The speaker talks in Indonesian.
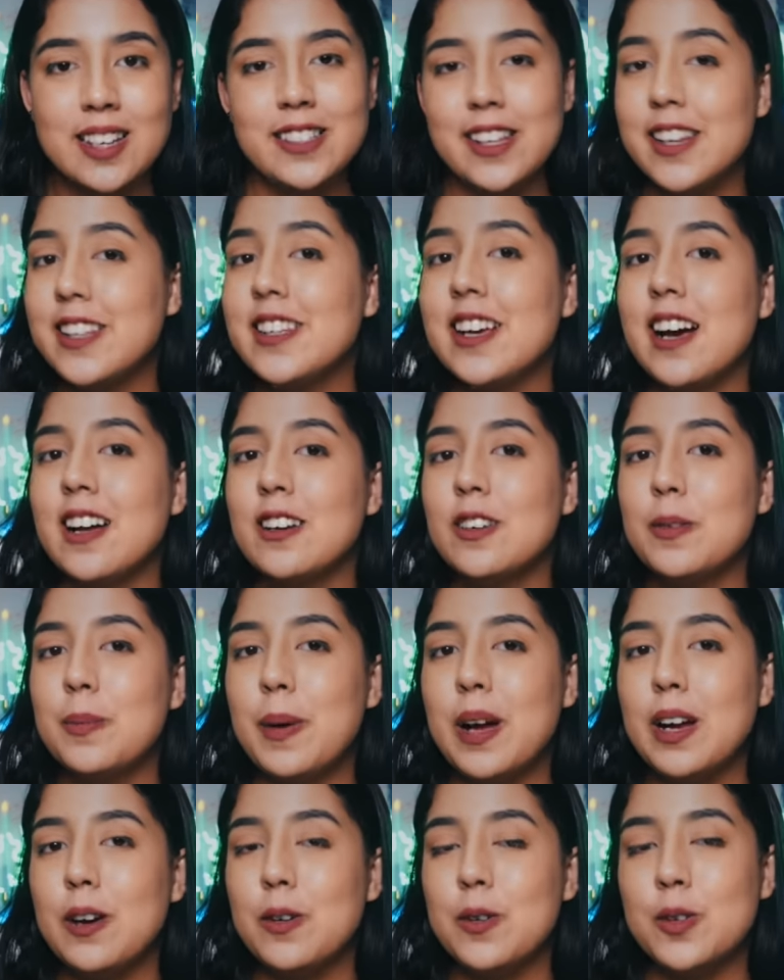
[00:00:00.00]
Jadi jangan
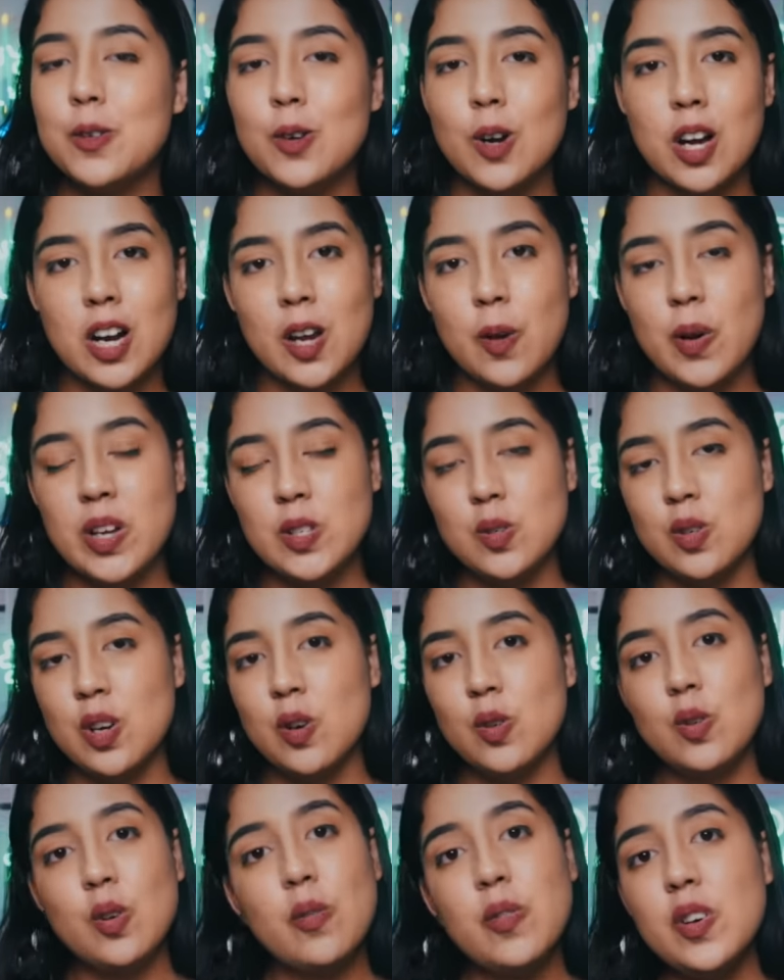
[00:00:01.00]
lupa untuk request
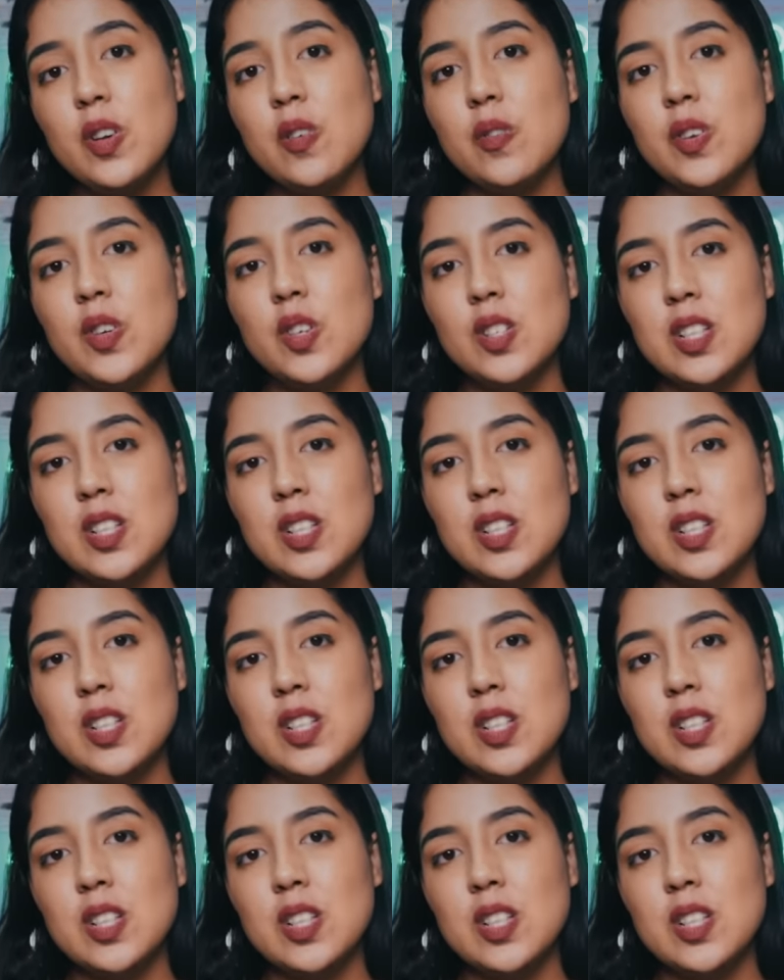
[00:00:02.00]
juga untuk video-video